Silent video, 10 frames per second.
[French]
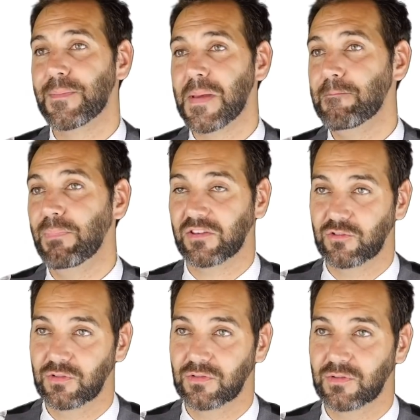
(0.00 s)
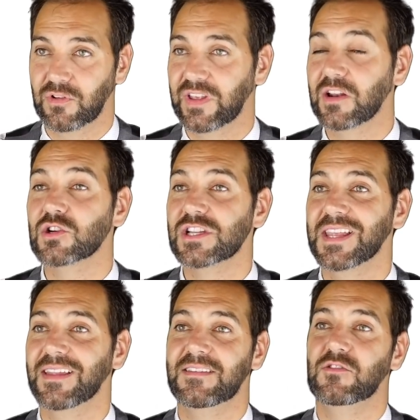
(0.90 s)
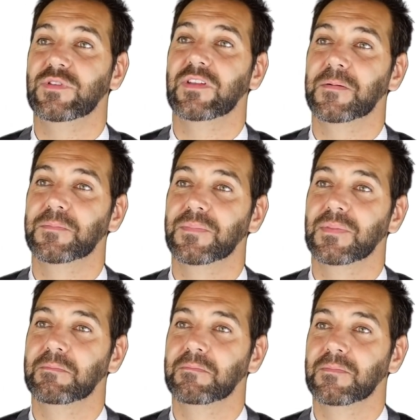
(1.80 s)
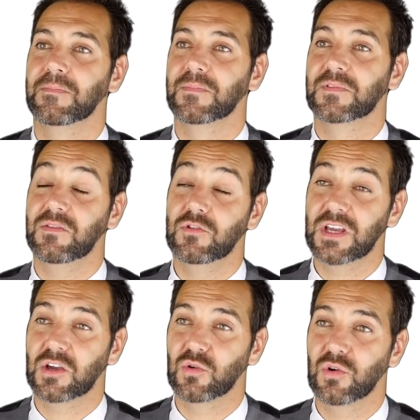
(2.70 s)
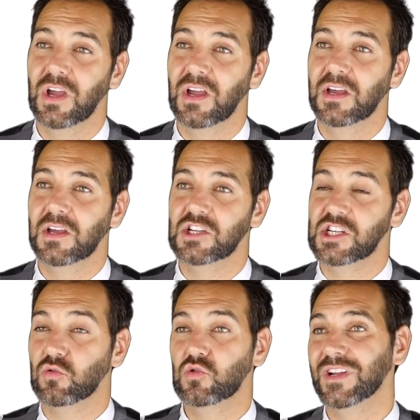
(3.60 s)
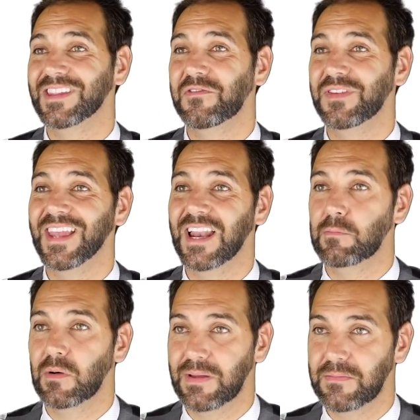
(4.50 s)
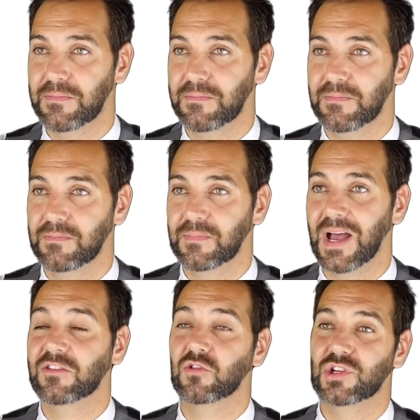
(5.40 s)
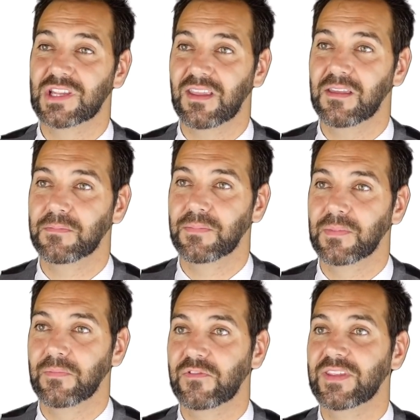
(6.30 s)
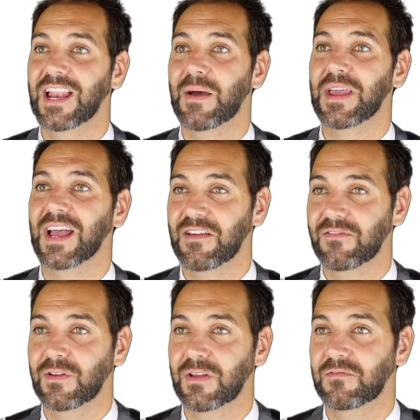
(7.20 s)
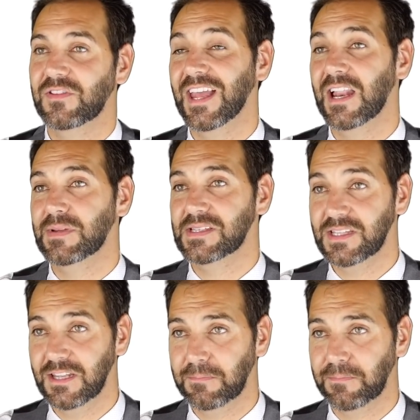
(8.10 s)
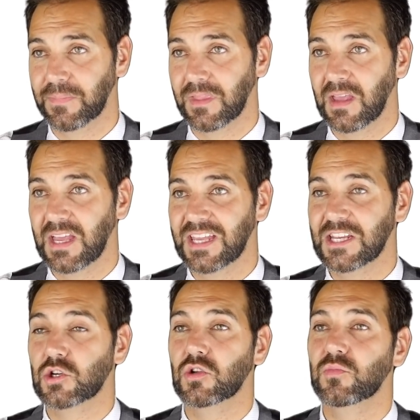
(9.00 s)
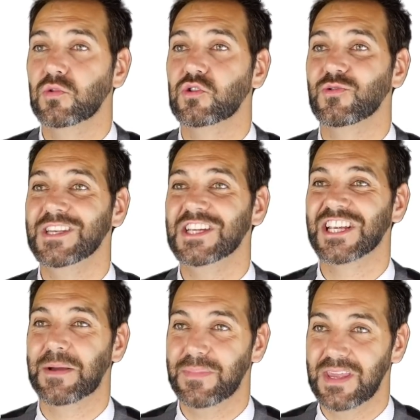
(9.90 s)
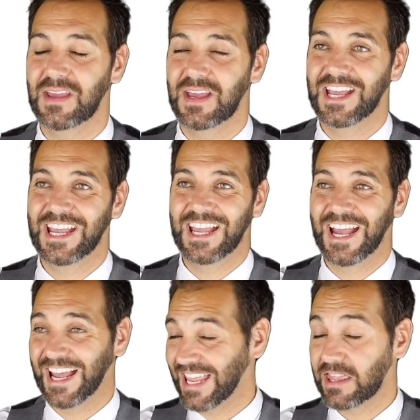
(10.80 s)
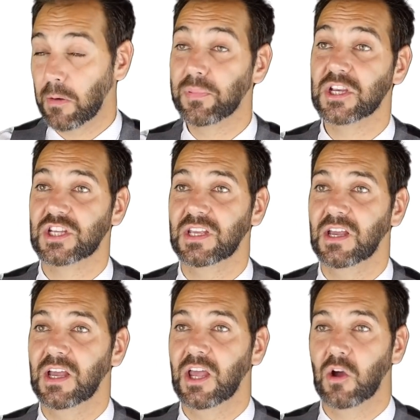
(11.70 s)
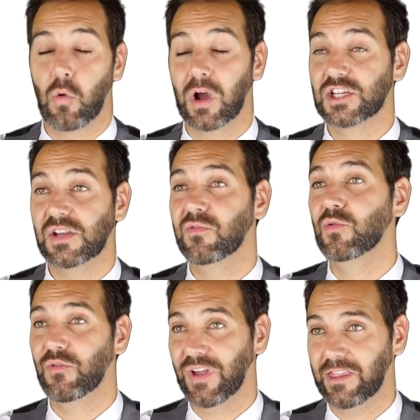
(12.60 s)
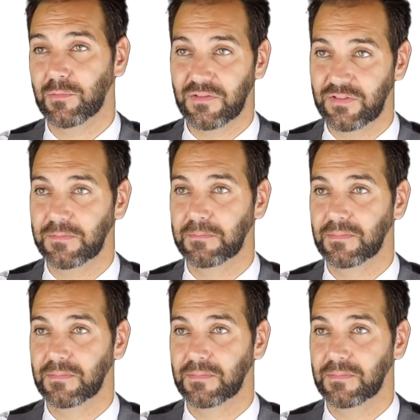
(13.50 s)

même personne que celle que j'étais à 18 ans. Ce qui veut dire que j'ai toujours été fidèle à moi-même, à ce que j'étais, fidèle à mes rêves, fidèle à mes idées. Et je ne me suis jamais rien empêché, quoi que j'ai voulu faire dans ma vie.